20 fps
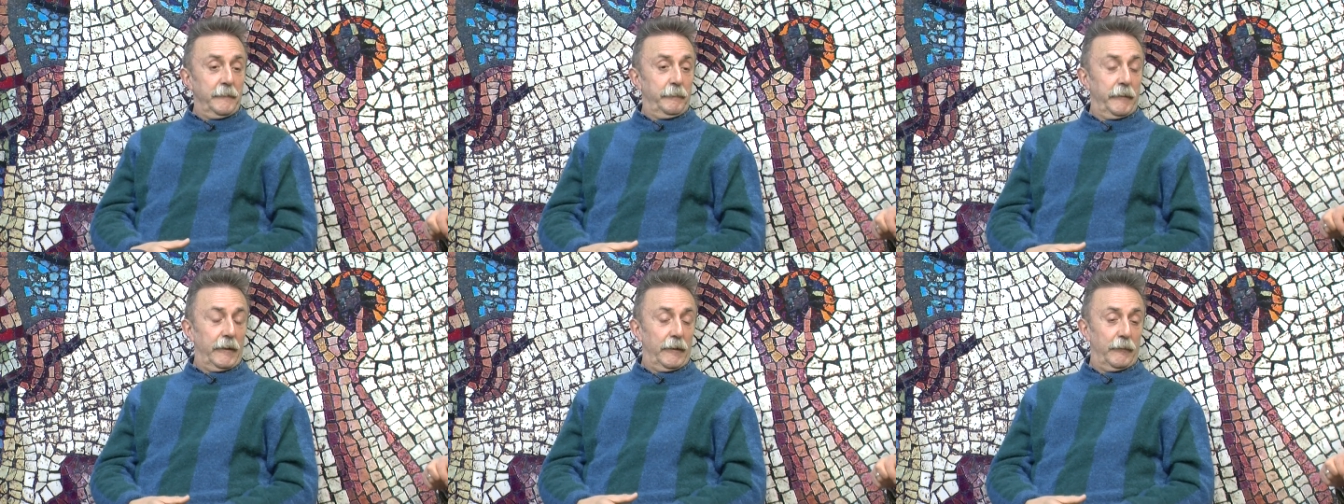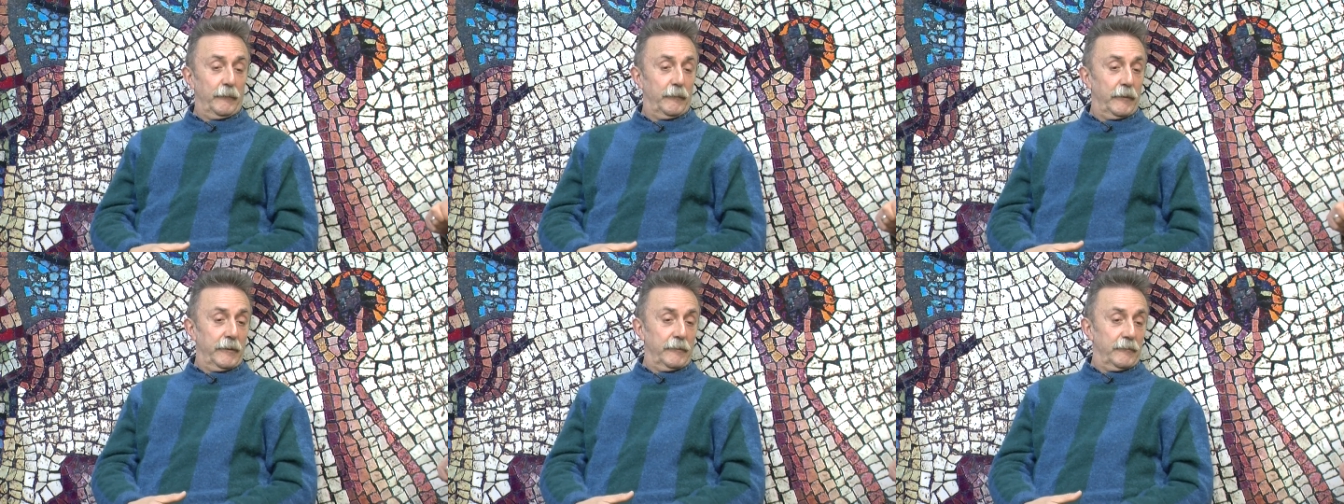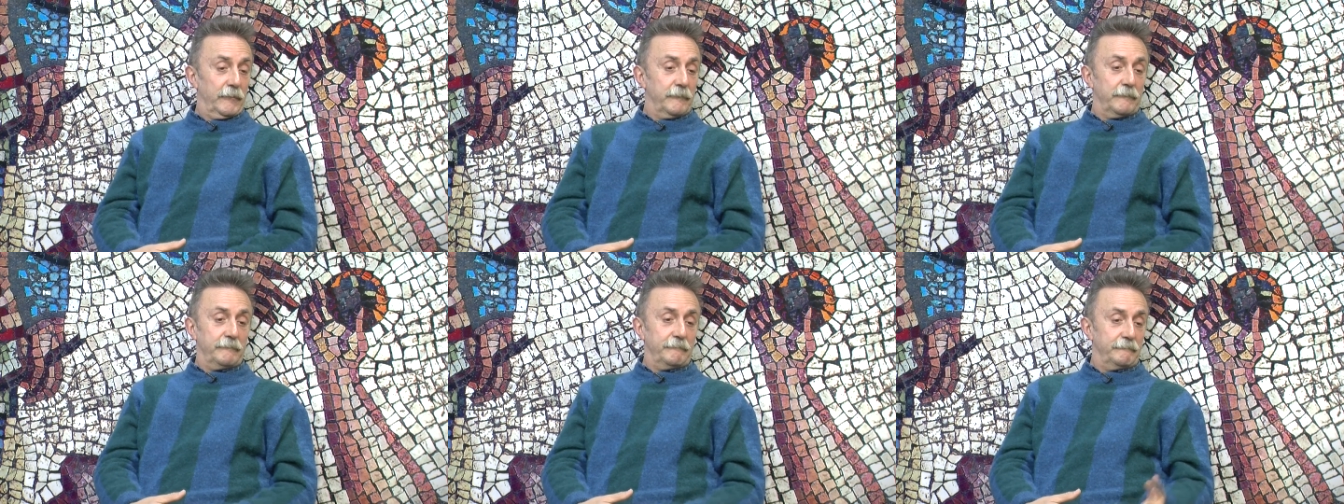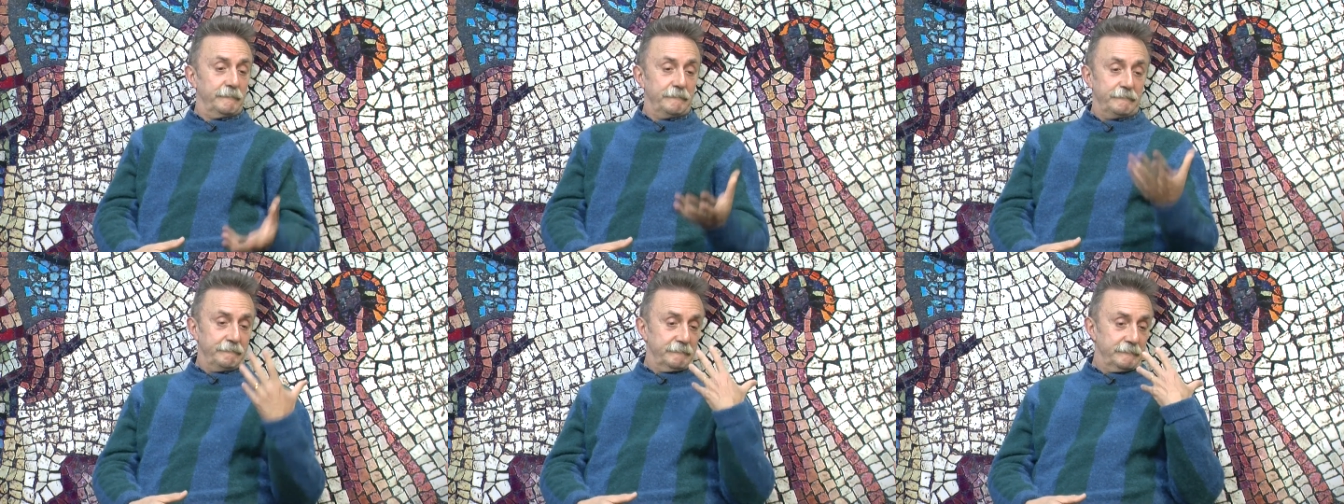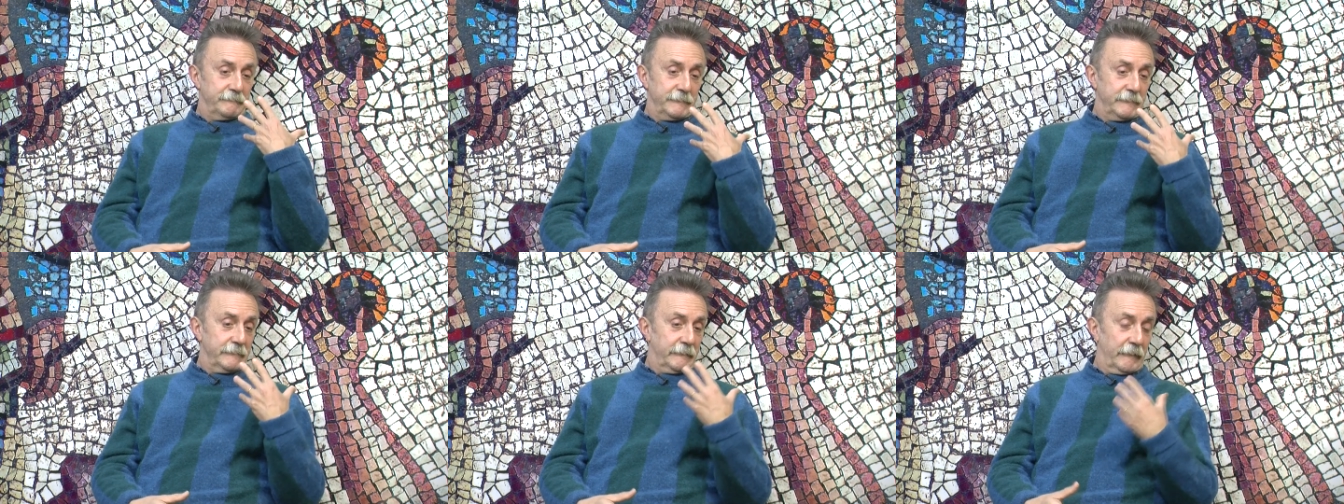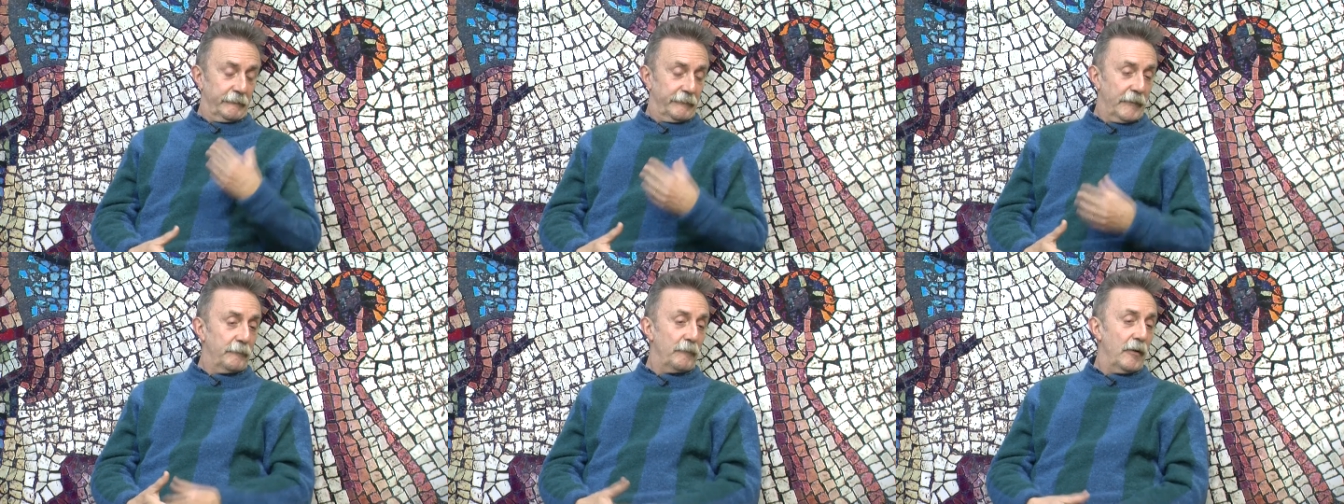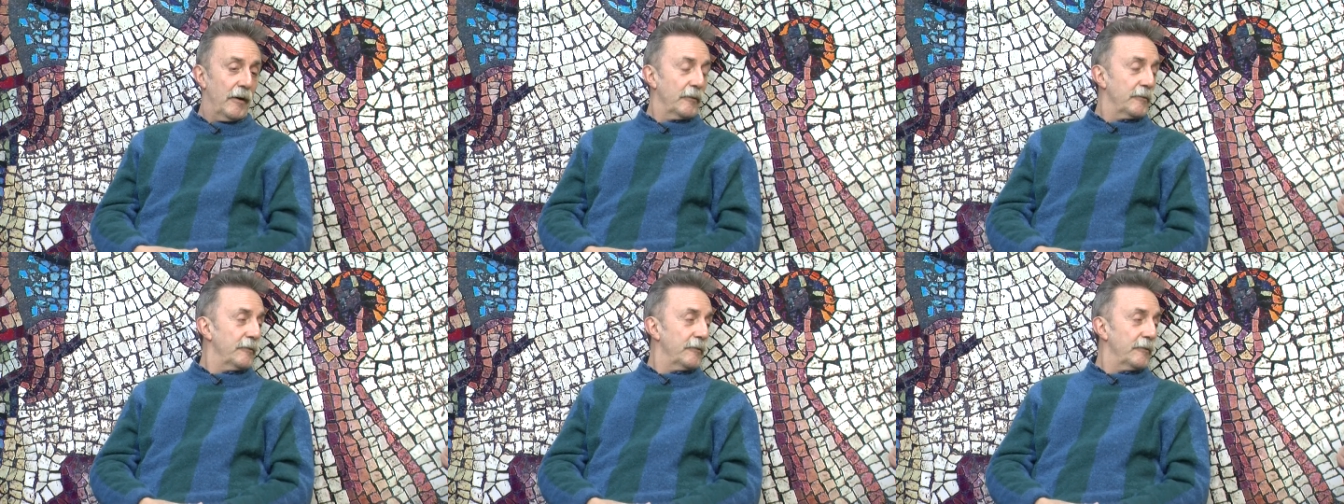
pero bueno, mm, nos vamos